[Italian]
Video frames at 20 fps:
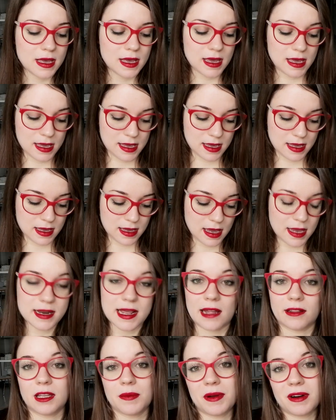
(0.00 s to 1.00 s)
E, e,
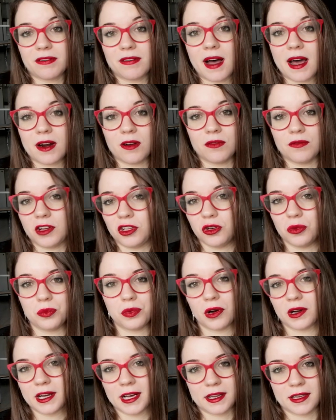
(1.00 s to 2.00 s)
niente per fare un video un
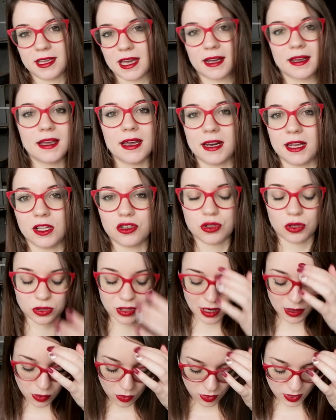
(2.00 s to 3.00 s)
po' chiacchiericcio,
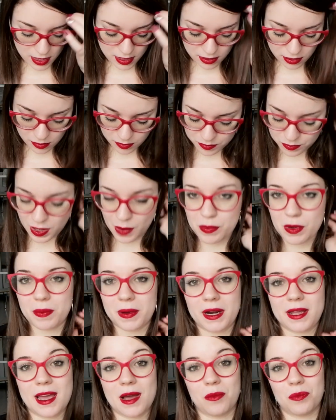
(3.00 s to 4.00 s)
tranquillo, proprio
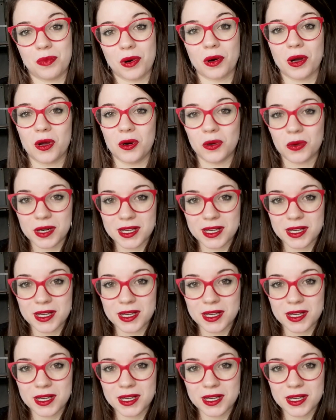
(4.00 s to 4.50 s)
perché è un po' che non